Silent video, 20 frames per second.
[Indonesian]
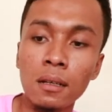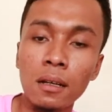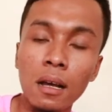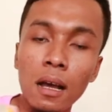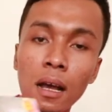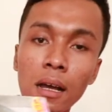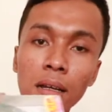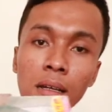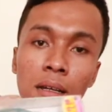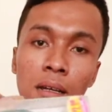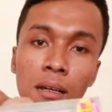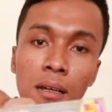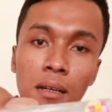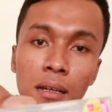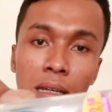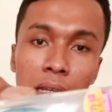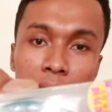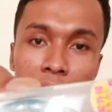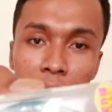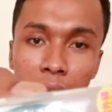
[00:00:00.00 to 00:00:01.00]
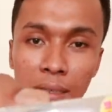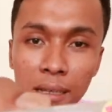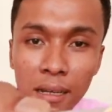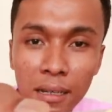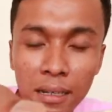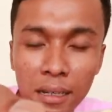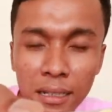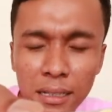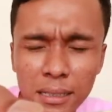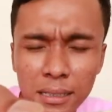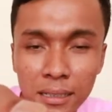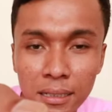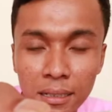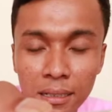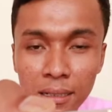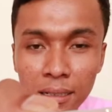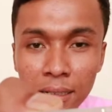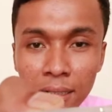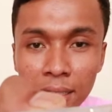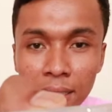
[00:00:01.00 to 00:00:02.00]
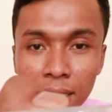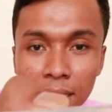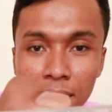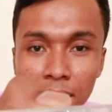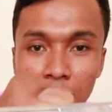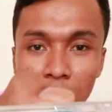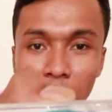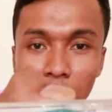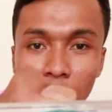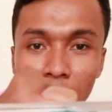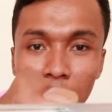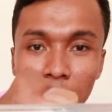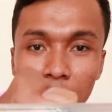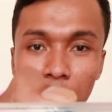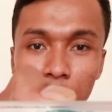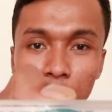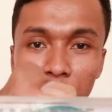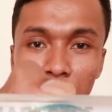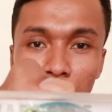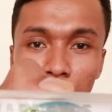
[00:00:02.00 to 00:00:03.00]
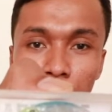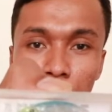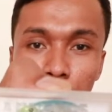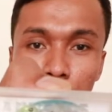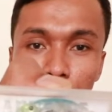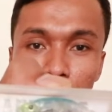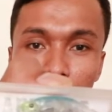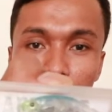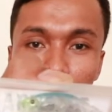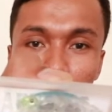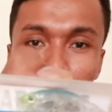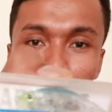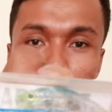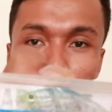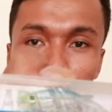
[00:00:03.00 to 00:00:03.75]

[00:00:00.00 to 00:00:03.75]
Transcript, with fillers: ada ini dia guys warna biru putih